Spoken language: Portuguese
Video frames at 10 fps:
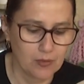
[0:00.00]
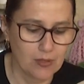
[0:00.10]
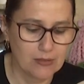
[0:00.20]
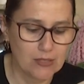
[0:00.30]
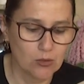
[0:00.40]

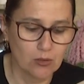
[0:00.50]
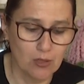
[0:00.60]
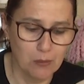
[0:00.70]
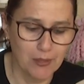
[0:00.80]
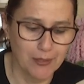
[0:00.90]
Tecido
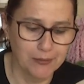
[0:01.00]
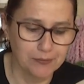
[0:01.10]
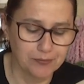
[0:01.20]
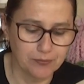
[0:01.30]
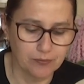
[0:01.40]
também.
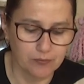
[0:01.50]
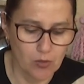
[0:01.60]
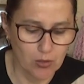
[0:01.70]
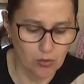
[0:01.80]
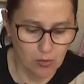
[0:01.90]

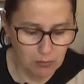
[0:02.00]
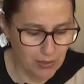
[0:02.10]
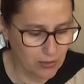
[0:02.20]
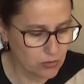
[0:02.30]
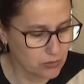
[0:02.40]
Não é só o
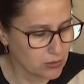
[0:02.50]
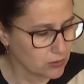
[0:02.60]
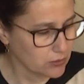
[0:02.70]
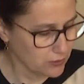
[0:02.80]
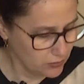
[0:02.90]
plástico
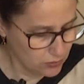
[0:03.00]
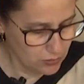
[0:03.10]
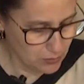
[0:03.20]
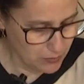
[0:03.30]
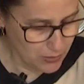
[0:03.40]
não, o tecido
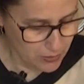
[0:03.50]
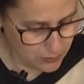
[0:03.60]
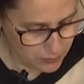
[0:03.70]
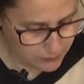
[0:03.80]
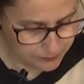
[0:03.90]
também
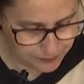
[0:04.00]
anda.